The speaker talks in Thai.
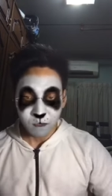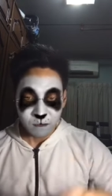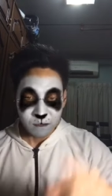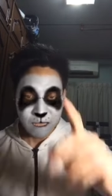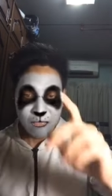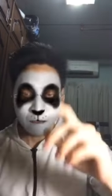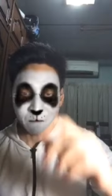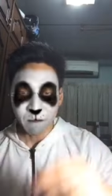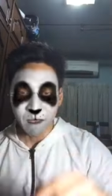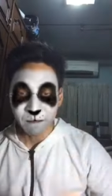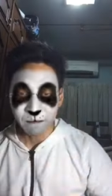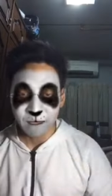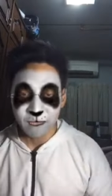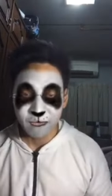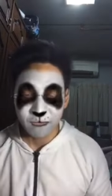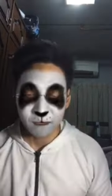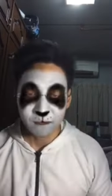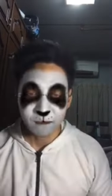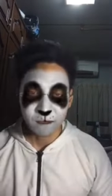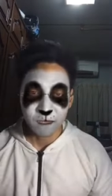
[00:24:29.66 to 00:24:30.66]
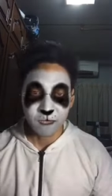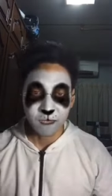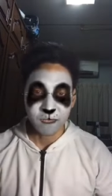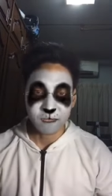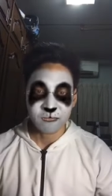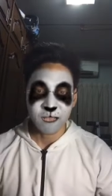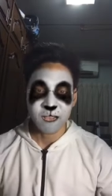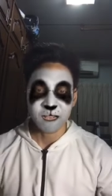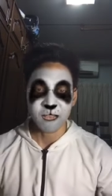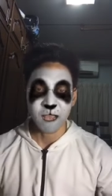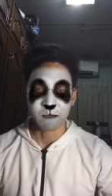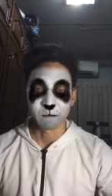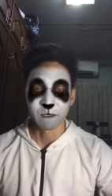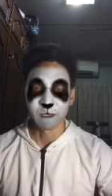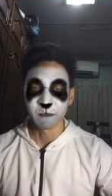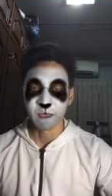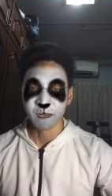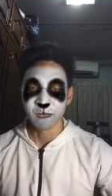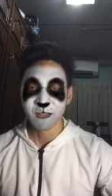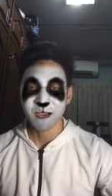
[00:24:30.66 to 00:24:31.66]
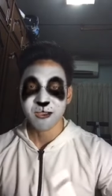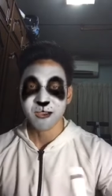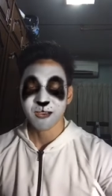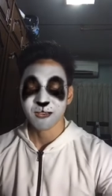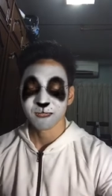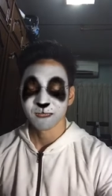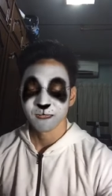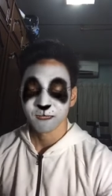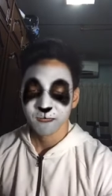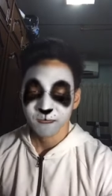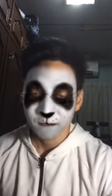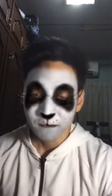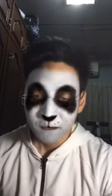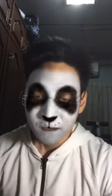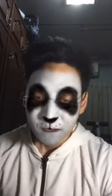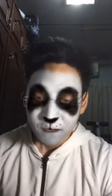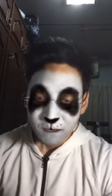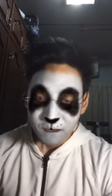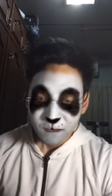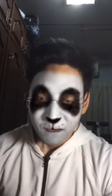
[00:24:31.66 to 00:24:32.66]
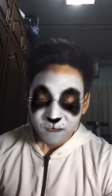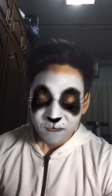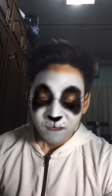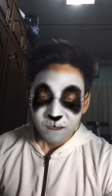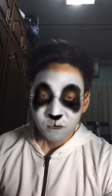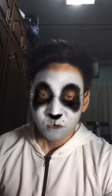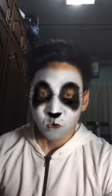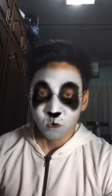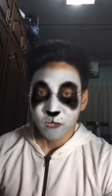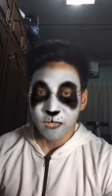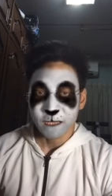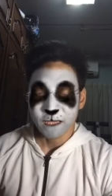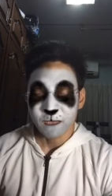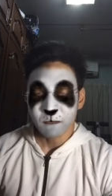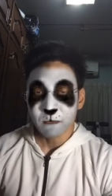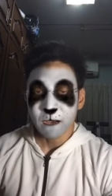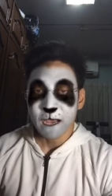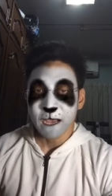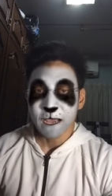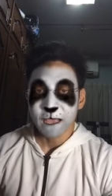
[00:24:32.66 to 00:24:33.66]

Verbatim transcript: ถามแบบนี้นะฮะหน้ากากมีเพนด้านะฮะจงอธิบาย